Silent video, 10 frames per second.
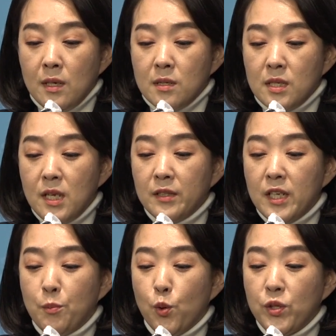
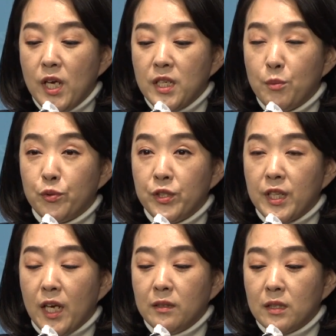지난달 본회의에
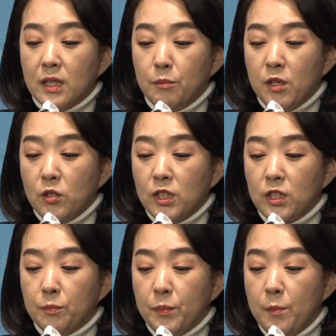부의된 김건희
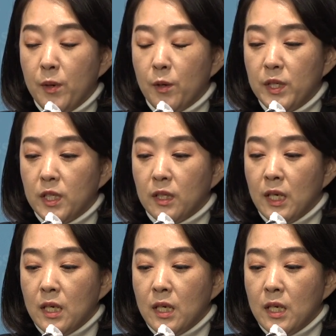특별법이